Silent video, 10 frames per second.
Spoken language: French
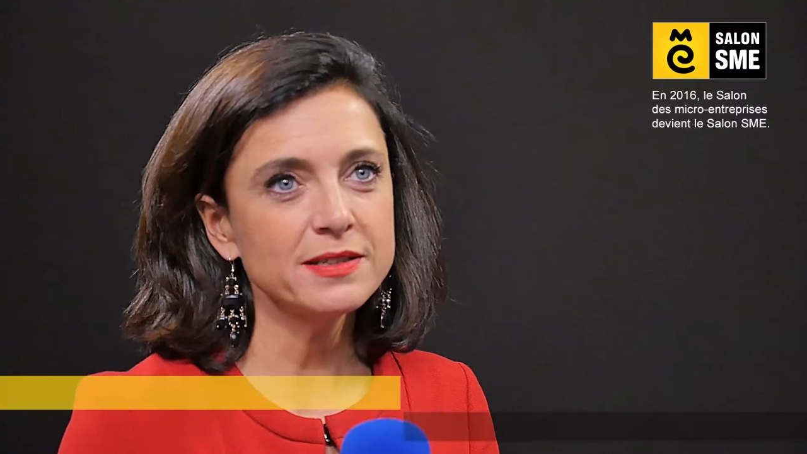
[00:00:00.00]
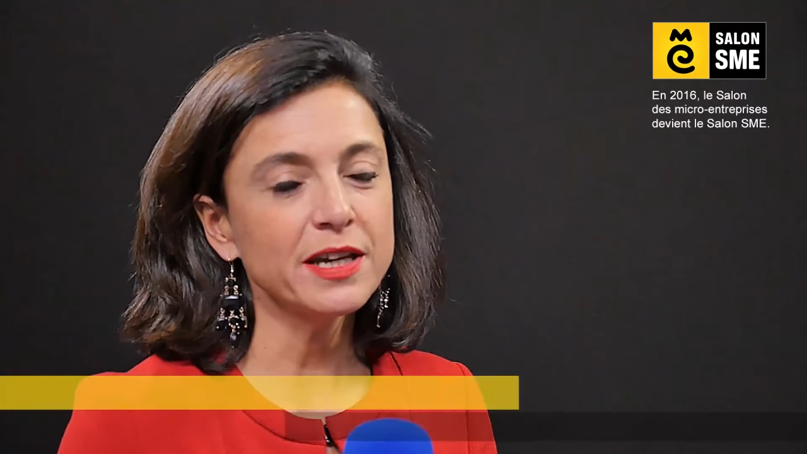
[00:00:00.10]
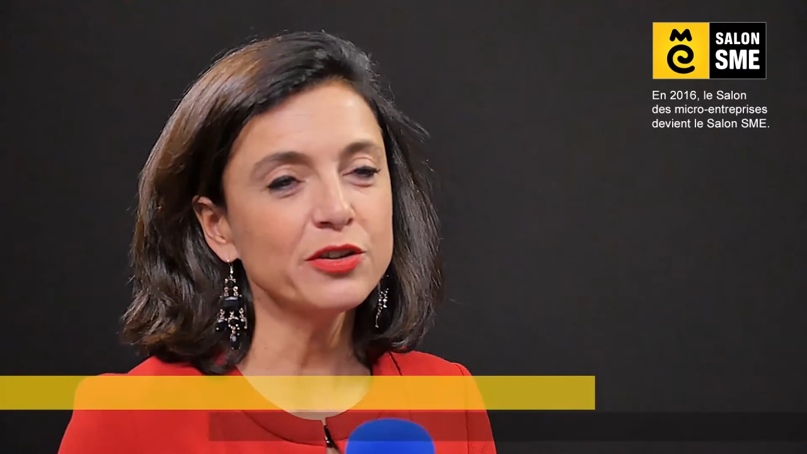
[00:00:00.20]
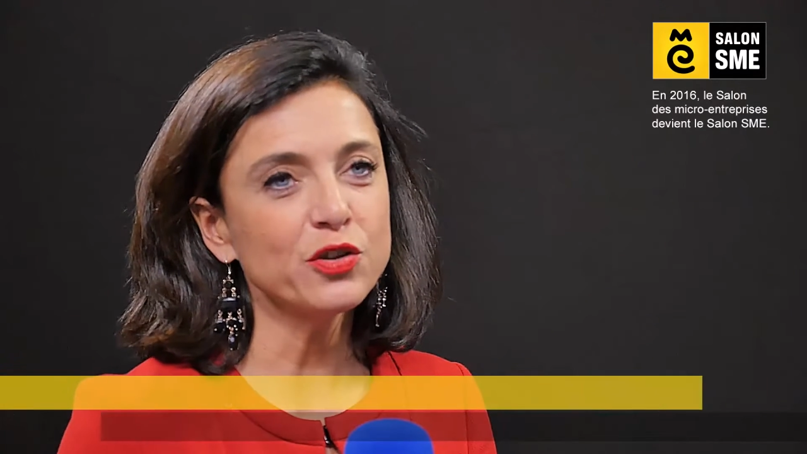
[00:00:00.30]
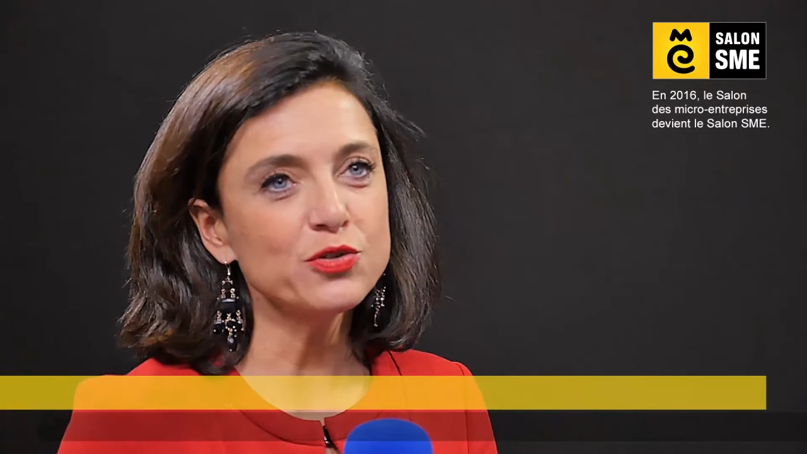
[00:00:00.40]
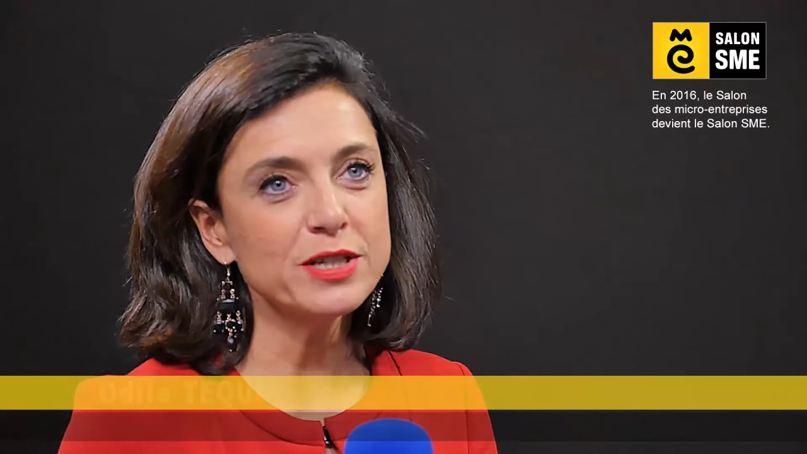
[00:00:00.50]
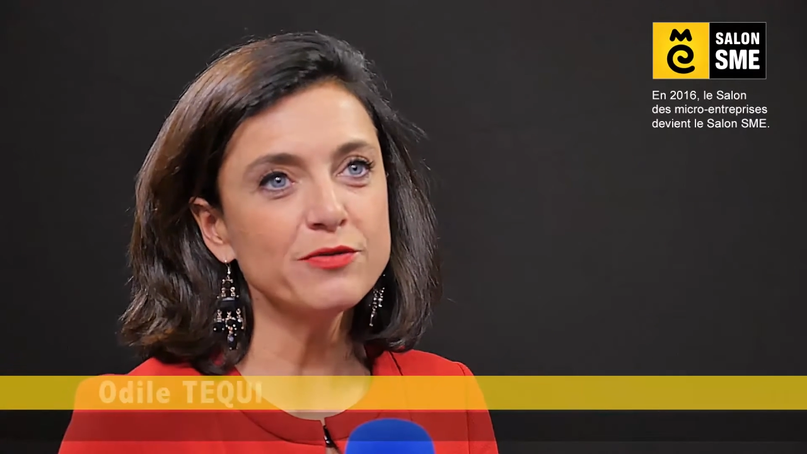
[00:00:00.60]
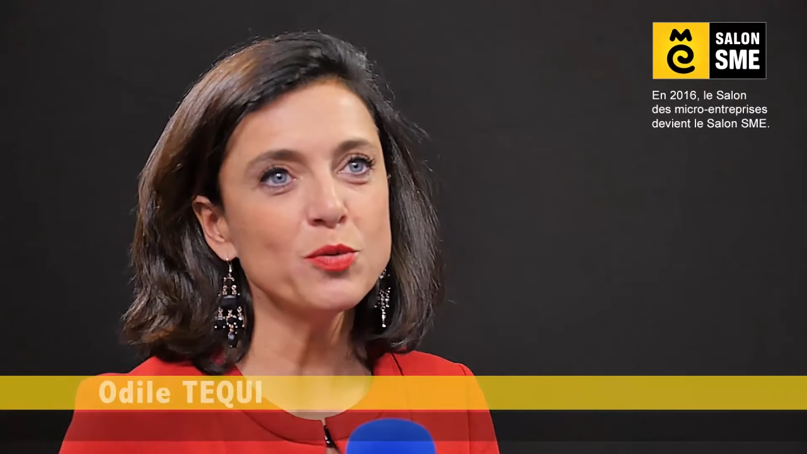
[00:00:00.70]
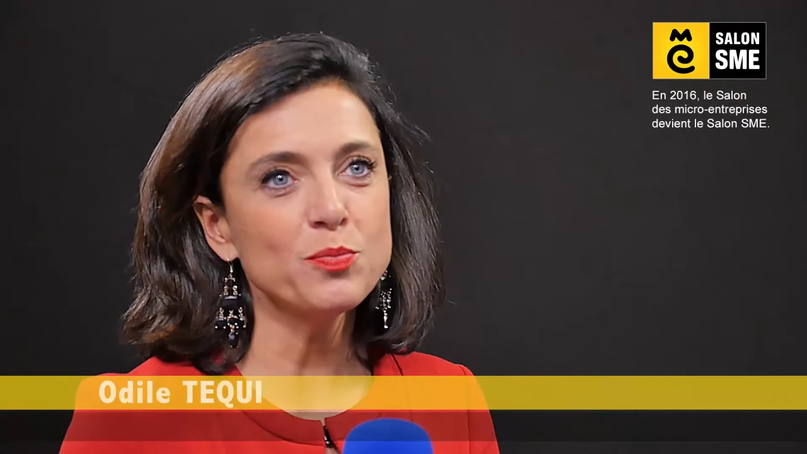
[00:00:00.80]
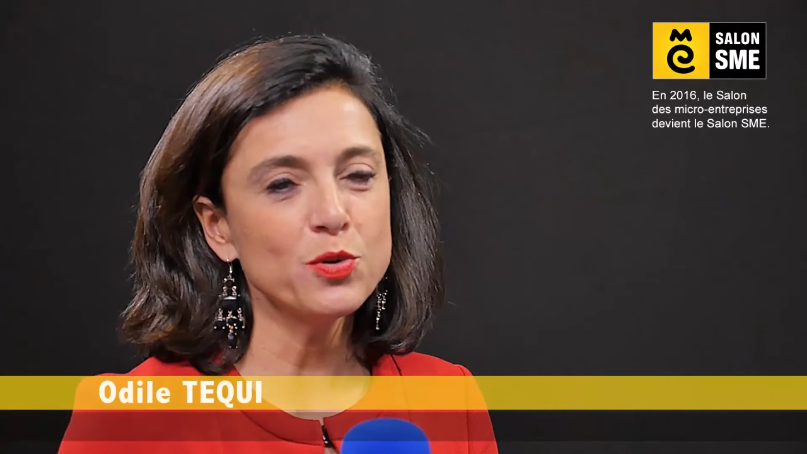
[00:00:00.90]
directeur du
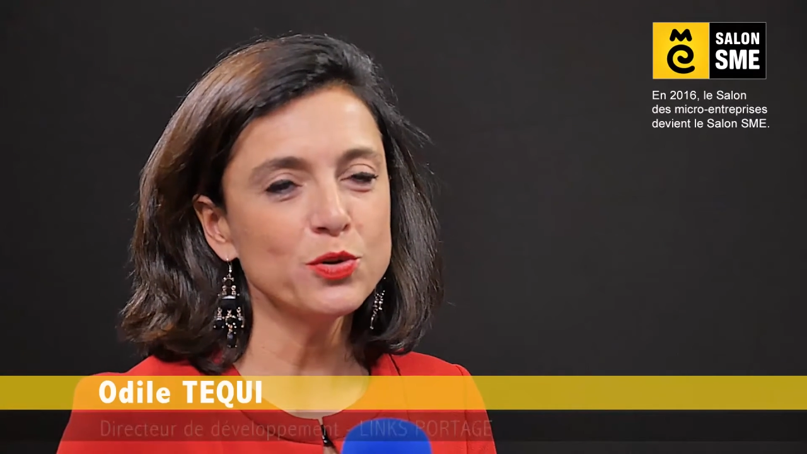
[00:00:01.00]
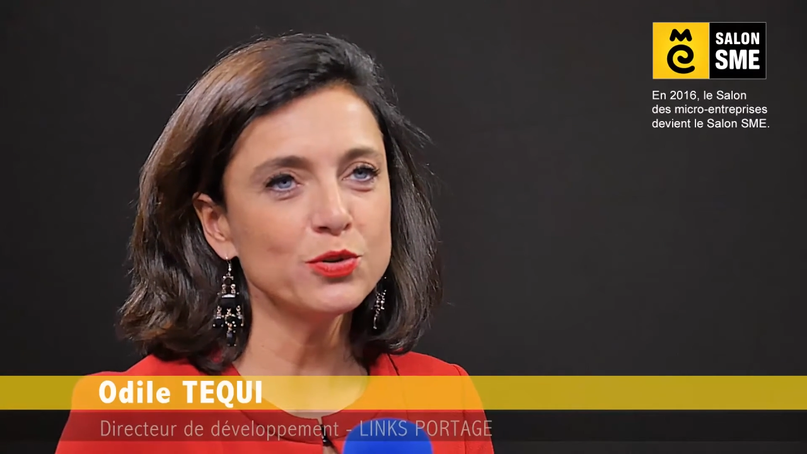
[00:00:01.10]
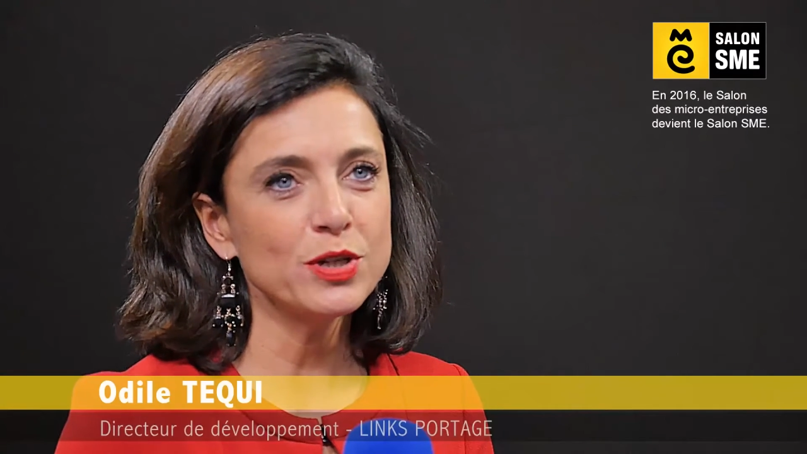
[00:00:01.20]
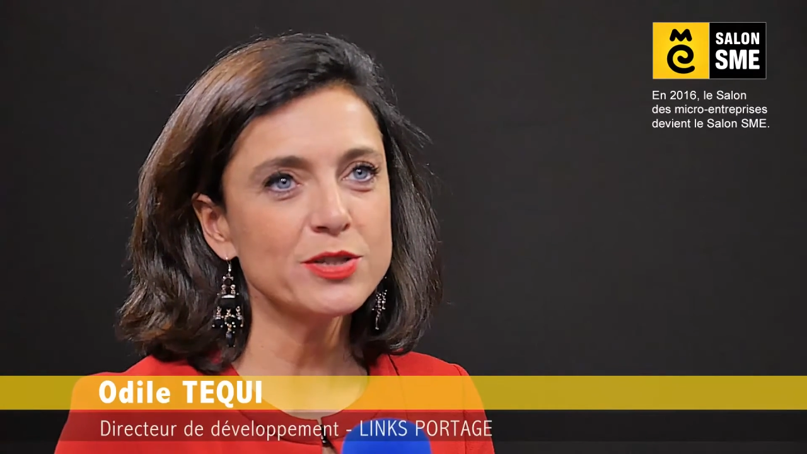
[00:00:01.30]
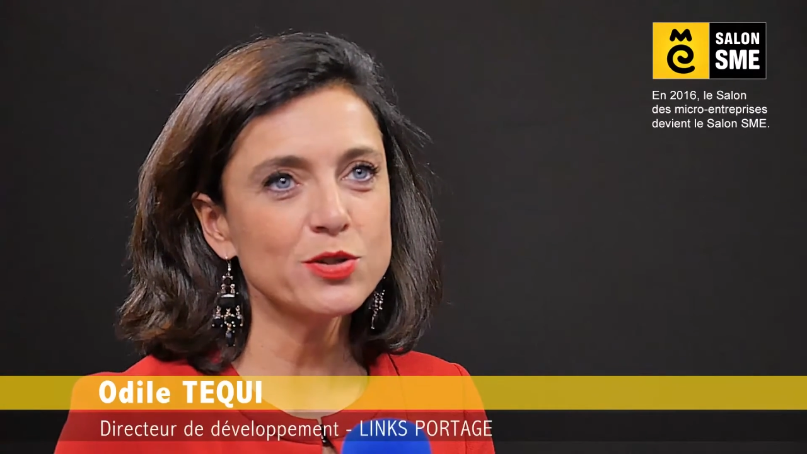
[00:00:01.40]
développement de la